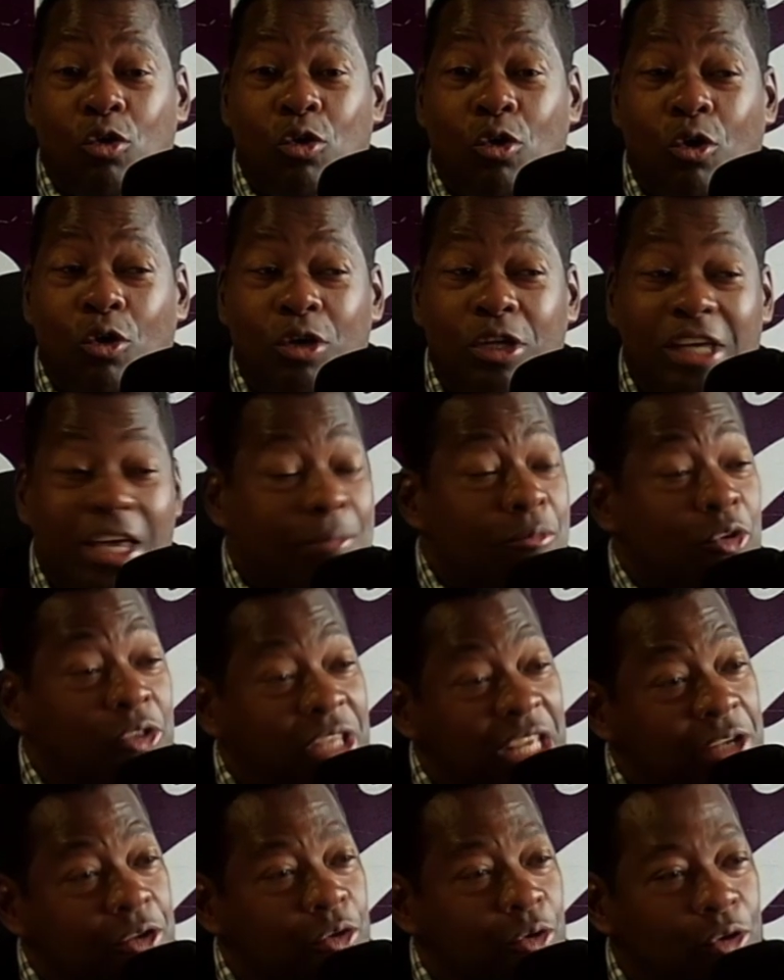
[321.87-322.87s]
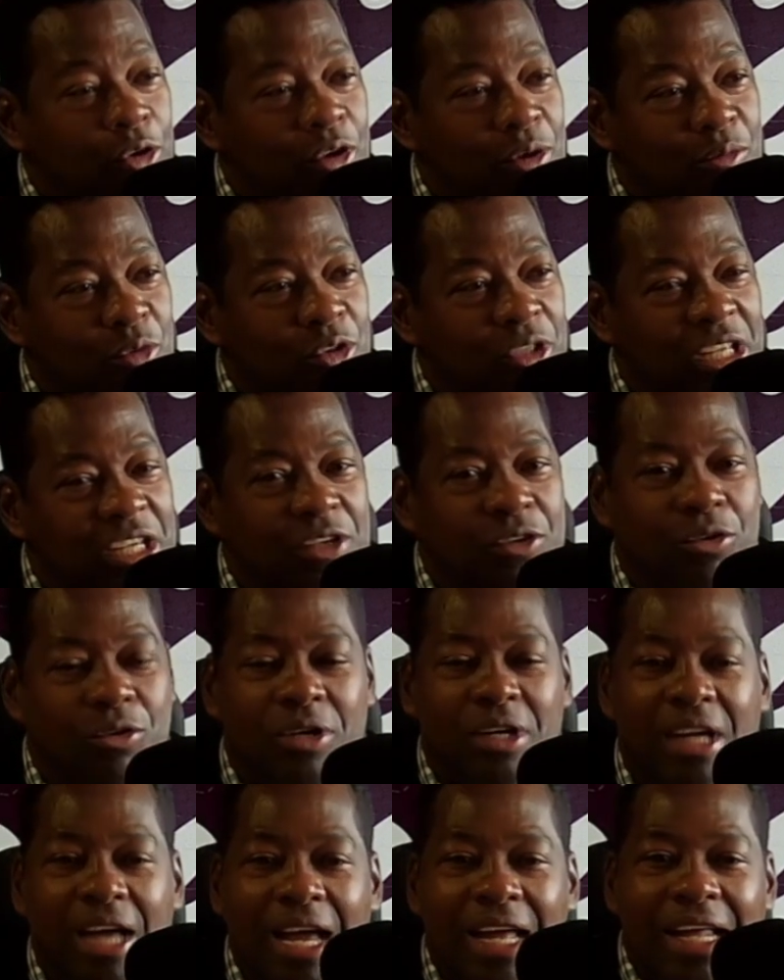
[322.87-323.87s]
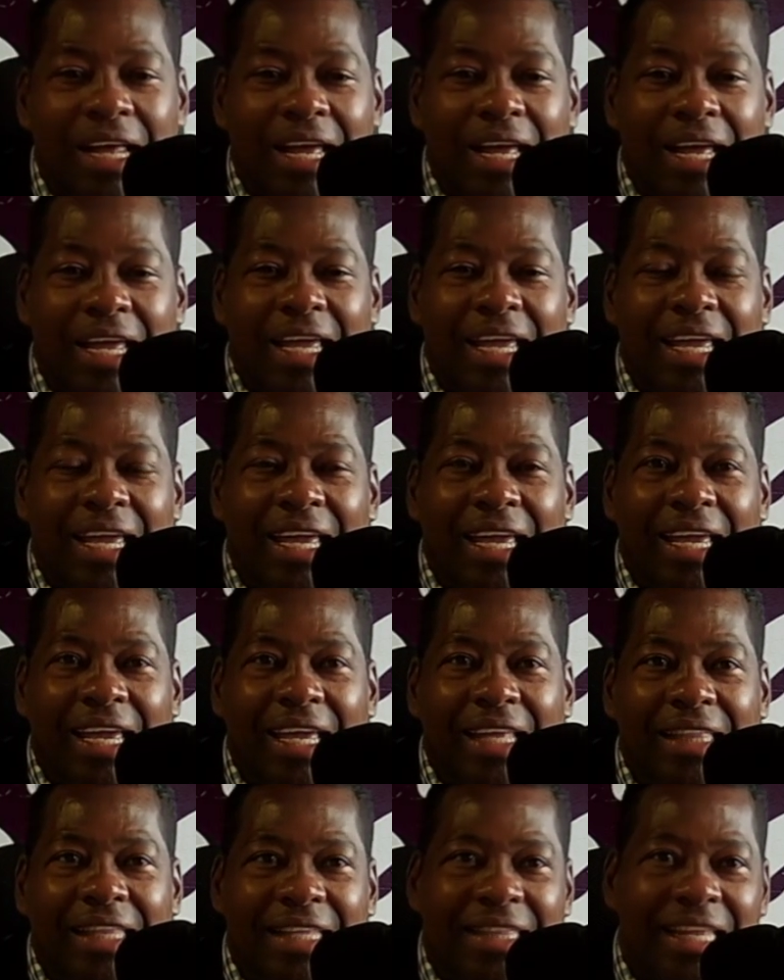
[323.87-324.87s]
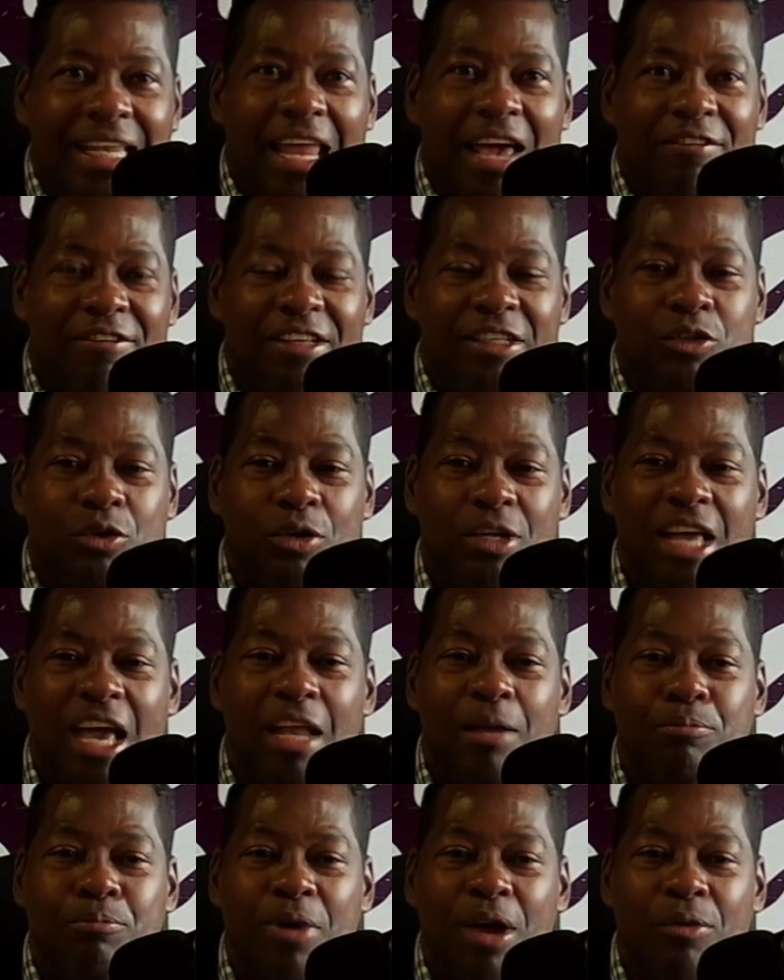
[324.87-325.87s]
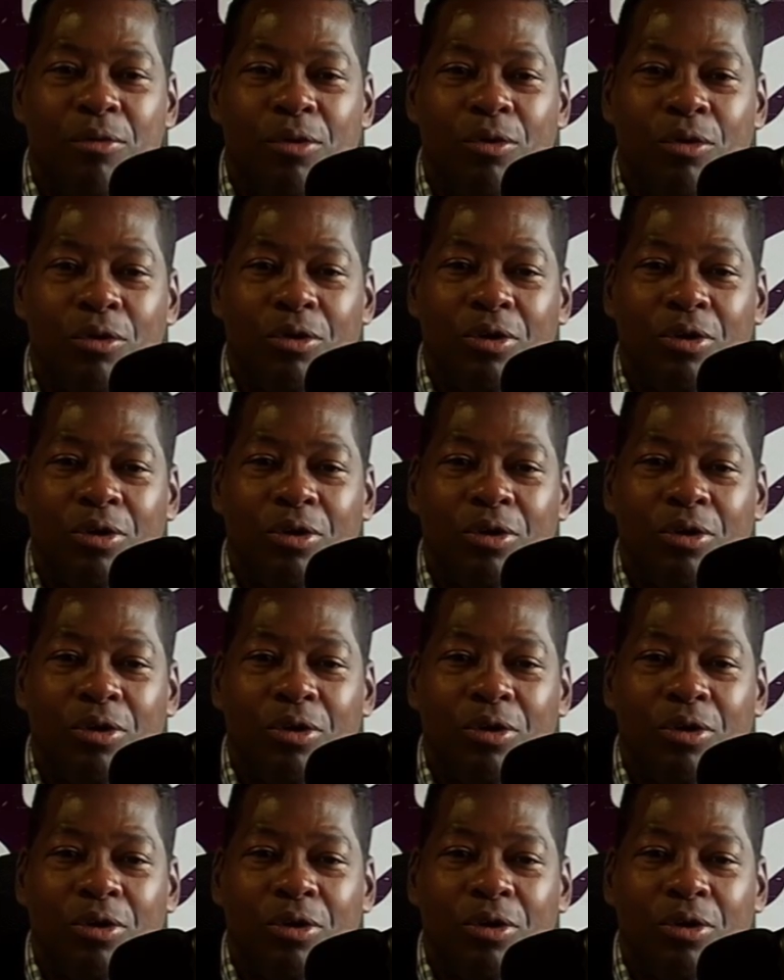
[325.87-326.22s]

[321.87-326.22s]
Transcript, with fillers: y hemos dicho, y lo hemos dicho eh, desde la Defensoría del Pueblo,